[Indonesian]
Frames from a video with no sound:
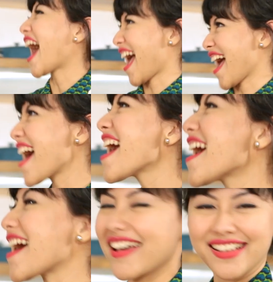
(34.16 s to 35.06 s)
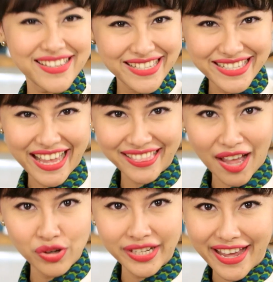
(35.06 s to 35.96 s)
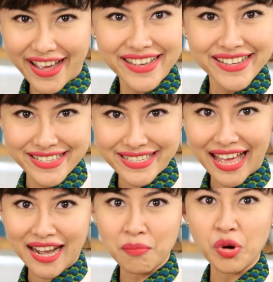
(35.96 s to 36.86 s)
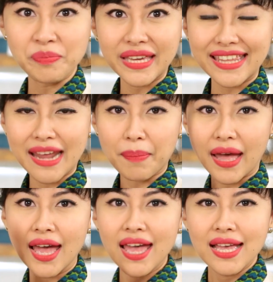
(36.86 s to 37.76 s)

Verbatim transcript: Aha! Saya tahu nih ya, sekarang mau bikin apa?